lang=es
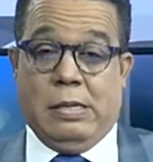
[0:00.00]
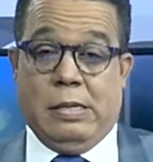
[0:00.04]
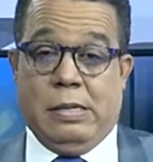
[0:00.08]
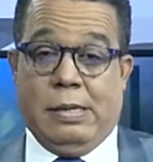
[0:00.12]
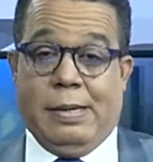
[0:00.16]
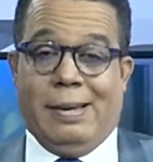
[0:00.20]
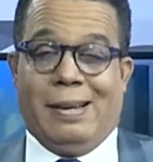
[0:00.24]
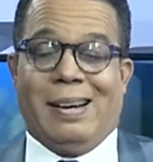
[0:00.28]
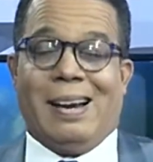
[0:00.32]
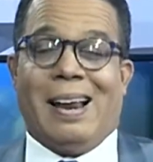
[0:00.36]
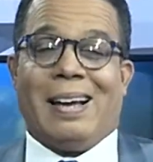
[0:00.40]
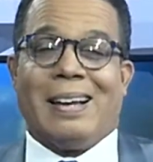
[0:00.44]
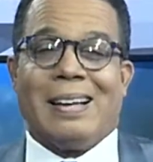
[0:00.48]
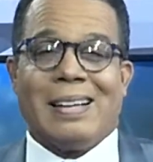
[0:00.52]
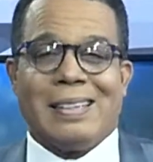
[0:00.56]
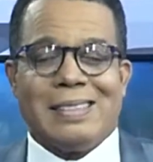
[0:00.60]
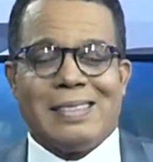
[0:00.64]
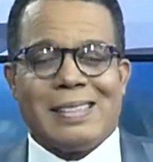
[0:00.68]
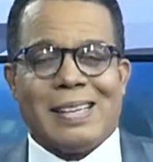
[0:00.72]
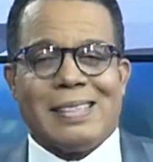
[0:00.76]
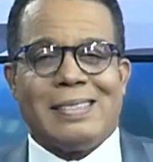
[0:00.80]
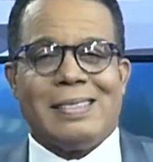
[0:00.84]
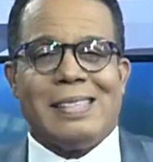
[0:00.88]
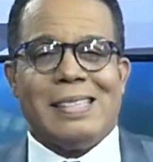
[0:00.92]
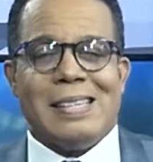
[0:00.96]
la gente
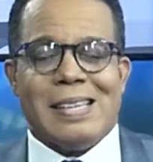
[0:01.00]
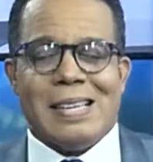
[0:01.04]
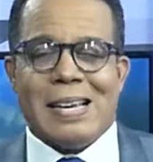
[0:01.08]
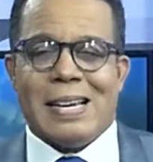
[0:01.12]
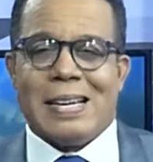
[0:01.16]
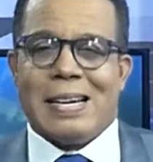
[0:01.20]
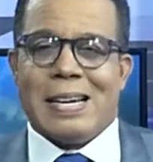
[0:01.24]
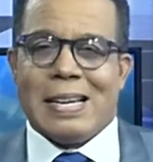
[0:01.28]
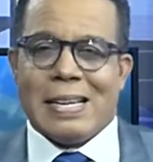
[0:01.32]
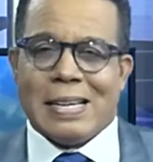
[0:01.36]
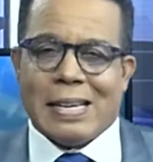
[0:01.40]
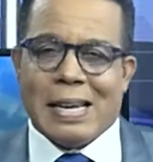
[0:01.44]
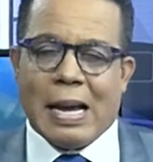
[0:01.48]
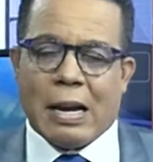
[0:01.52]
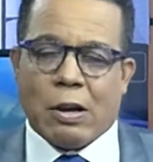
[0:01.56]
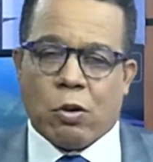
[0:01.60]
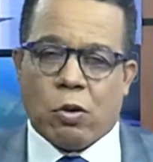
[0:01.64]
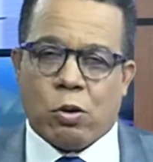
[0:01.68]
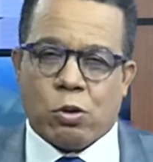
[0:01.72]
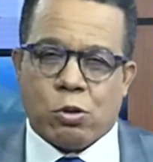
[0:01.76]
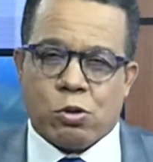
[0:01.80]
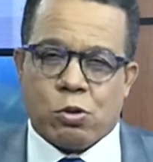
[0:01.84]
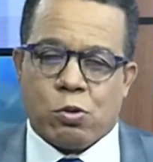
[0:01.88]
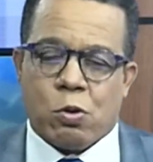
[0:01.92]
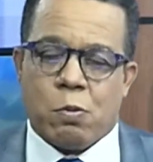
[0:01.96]
tiene que
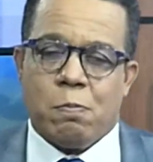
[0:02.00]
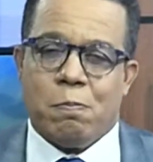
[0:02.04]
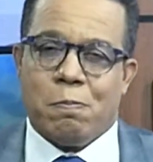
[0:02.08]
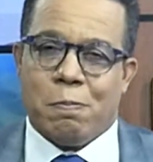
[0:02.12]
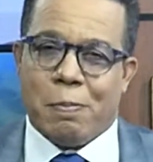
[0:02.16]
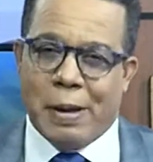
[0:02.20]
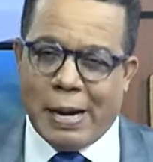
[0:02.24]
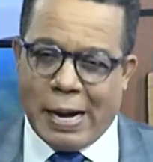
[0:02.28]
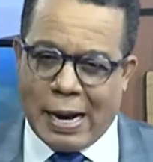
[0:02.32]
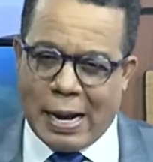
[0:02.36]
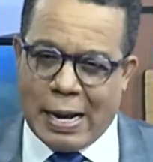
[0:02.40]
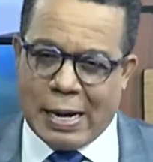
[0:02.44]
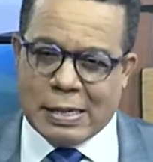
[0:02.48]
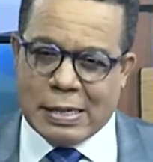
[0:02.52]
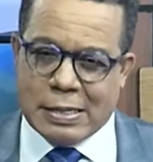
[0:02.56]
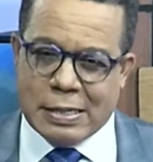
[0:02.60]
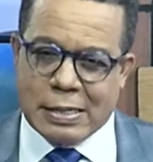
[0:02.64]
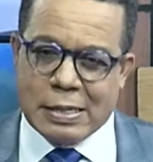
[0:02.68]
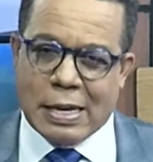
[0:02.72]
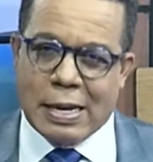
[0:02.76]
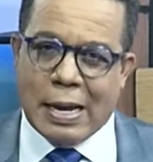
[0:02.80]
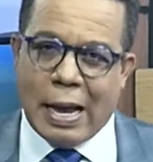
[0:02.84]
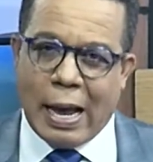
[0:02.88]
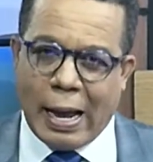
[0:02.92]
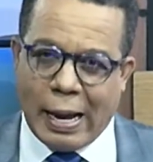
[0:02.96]
acostumbrarse
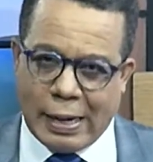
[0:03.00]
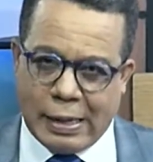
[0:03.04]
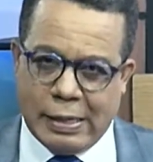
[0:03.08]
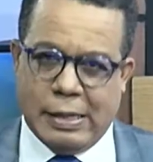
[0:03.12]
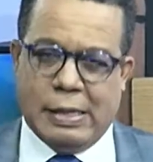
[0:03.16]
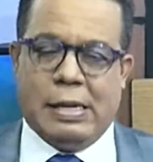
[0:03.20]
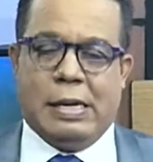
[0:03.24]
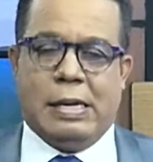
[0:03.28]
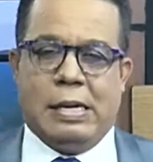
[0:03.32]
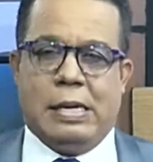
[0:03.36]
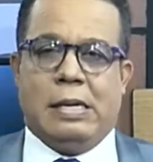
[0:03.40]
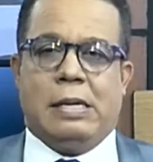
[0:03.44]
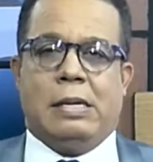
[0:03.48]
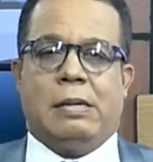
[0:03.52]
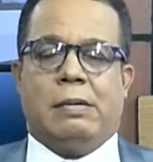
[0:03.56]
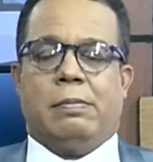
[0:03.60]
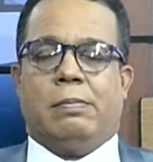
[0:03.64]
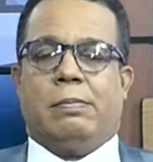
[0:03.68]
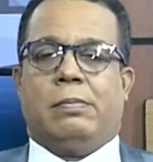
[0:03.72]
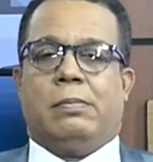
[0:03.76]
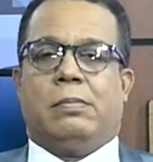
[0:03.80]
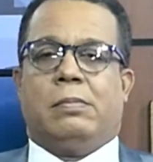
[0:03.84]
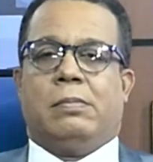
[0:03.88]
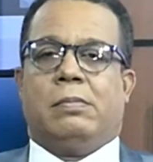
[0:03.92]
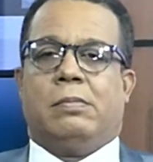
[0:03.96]
aquí
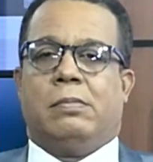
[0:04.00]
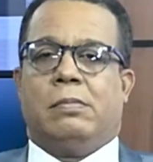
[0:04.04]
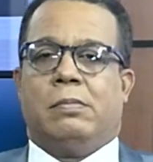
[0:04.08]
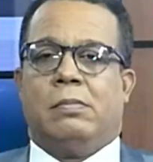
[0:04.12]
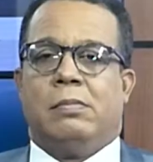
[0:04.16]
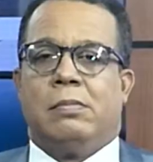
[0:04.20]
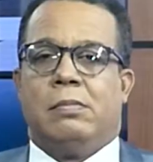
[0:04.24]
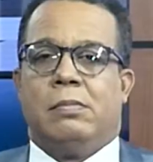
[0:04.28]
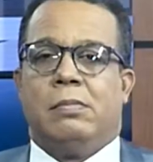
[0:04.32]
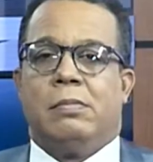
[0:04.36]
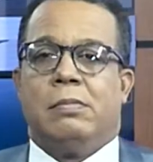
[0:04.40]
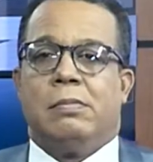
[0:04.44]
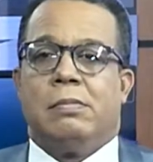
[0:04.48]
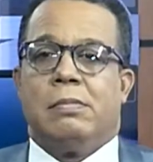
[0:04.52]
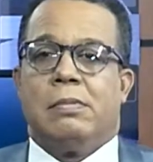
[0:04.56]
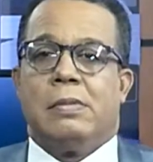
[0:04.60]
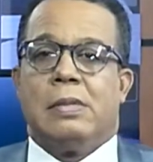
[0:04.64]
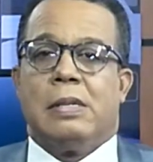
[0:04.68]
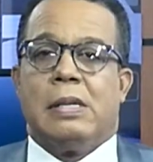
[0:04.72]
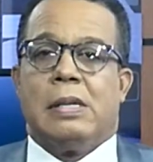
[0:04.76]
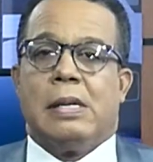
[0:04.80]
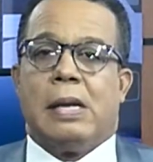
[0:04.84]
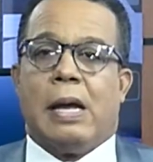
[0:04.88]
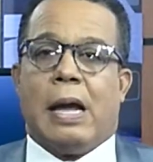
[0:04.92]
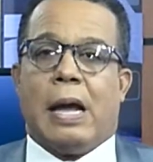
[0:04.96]

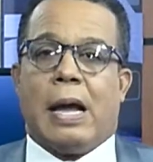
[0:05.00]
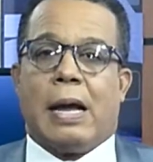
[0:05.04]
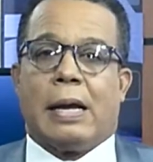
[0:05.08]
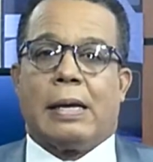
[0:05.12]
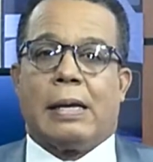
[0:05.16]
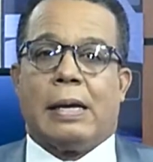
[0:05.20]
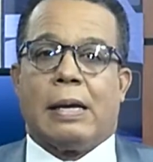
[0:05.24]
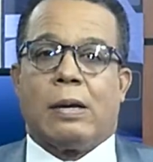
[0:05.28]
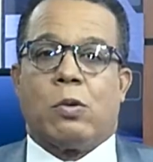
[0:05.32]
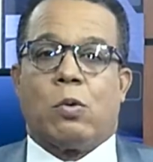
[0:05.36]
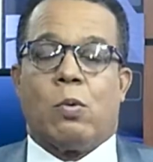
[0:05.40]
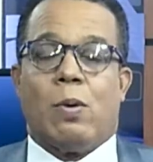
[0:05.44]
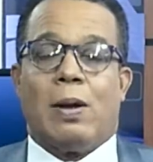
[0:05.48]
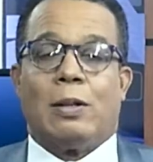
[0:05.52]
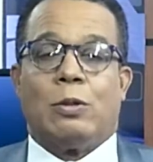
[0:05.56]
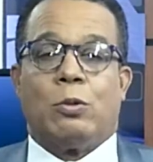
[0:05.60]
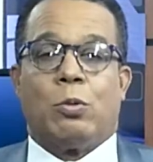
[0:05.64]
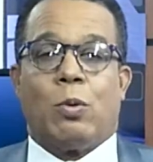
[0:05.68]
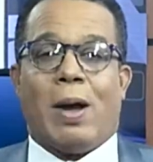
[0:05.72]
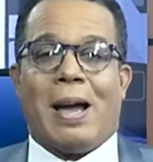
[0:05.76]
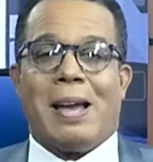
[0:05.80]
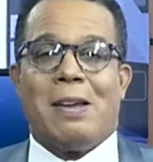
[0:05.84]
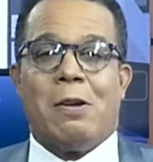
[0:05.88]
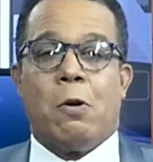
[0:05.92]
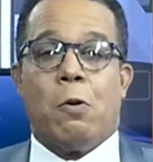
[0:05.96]
a que cuando
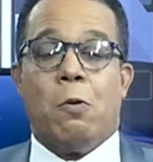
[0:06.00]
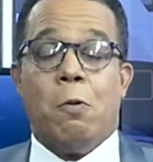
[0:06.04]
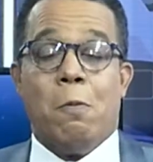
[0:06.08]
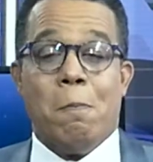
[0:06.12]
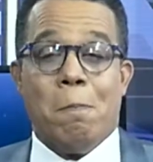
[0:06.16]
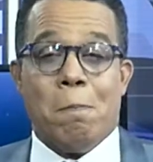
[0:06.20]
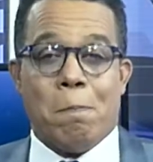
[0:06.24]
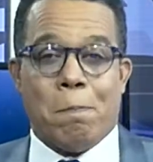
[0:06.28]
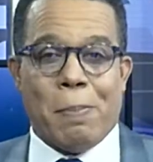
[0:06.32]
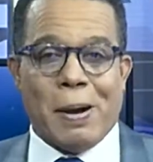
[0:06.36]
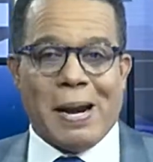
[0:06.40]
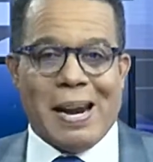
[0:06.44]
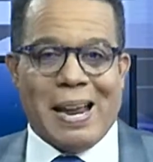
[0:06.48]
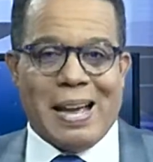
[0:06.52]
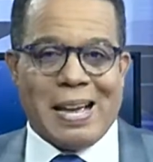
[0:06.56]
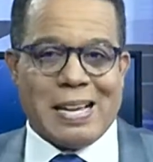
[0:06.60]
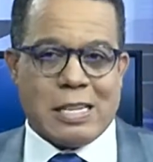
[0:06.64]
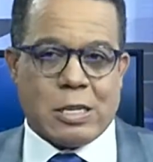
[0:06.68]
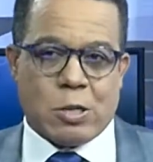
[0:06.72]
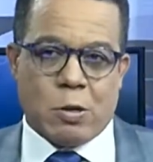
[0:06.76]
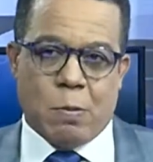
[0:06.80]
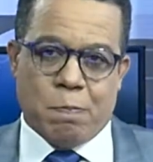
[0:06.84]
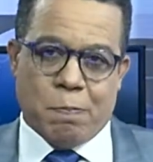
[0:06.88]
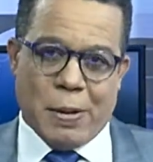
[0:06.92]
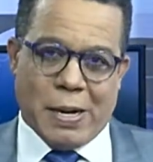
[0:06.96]
hay un plazo
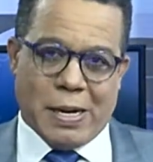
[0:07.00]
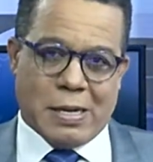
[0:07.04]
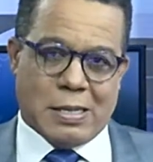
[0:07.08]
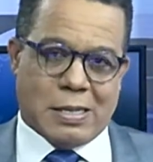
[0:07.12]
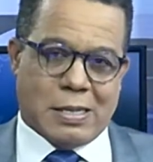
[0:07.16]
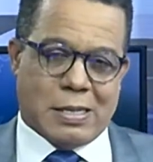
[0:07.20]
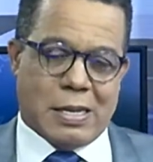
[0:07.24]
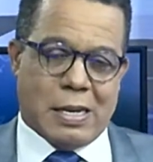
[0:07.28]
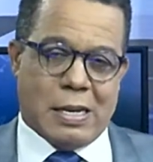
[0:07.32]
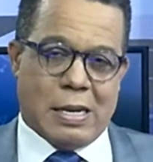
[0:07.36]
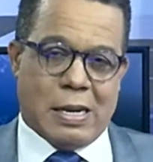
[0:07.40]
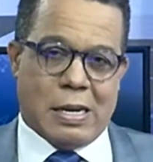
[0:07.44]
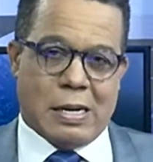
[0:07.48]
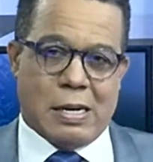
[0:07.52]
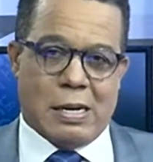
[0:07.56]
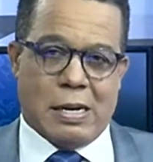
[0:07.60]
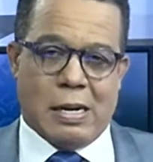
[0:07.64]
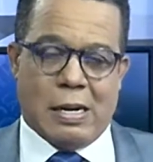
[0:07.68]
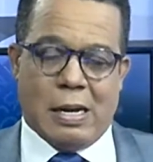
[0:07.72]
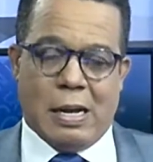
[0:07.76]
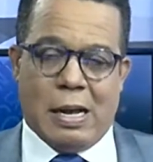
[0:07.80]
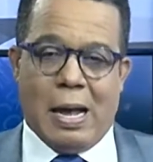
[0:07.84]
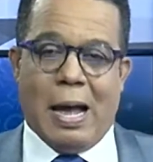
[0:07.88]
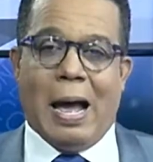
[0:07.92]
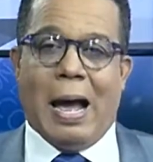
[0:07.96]
para hacer
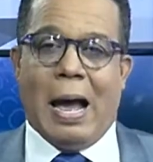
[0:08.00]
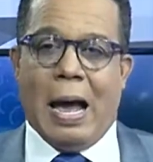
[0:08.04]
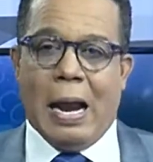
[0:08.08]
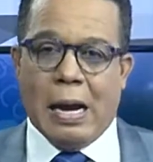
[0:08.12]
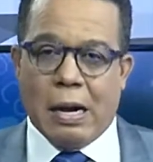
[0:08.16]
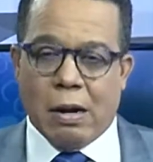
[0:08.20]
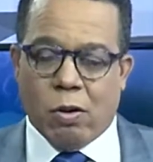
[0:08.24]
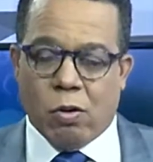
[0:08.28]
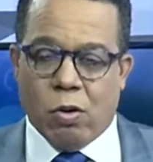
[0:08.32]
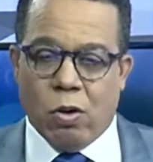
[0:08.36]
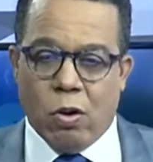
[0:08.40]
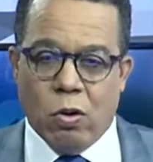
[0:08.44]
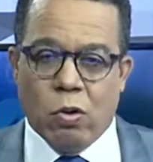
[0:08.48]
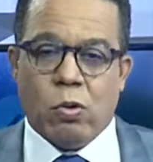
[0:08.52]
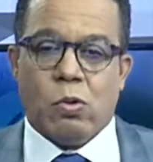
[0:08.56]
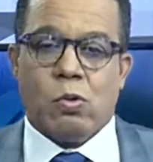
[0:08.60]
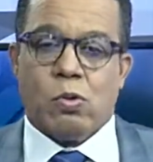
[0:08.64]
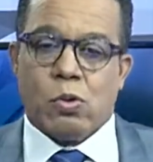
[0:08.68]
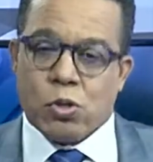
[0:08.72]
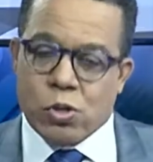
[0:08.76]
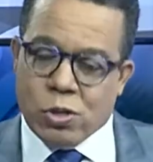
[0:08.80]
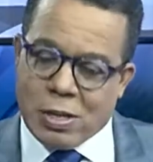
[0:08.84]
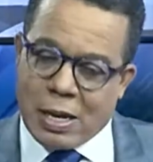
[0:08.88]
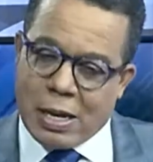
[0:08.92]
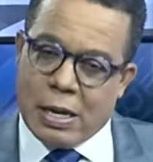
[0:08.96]
algo,
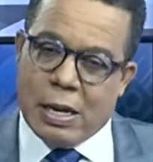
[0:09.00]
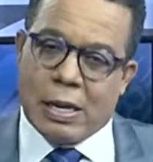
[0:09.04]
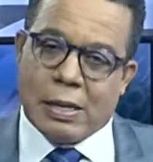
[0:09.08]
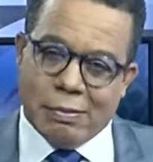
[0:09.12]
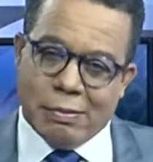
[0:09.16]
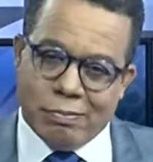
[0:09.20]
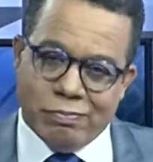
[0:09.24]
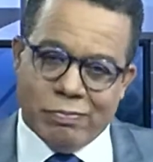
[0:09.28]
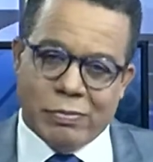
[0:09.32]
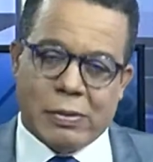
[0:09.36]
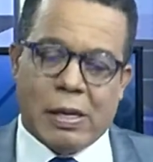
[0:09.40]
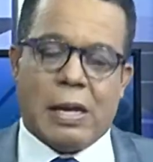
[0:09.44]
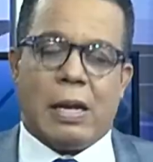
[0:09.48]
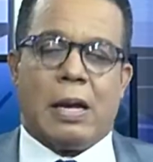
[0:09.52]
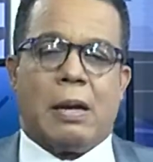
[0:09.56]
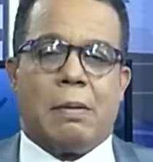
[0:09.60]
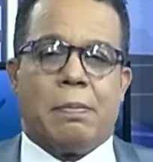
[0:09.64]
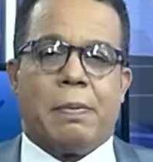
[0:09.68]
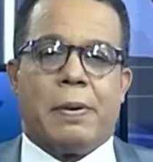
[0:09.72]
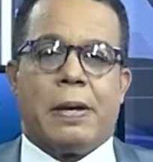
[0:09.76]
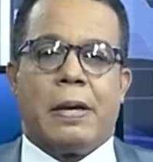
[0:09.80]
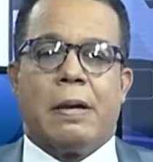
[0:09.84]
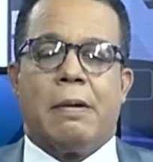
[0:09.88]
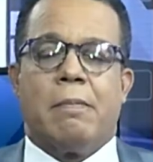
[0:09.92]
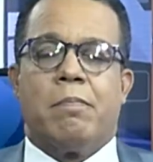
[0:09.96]
usted
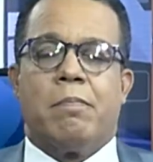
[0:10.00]
debe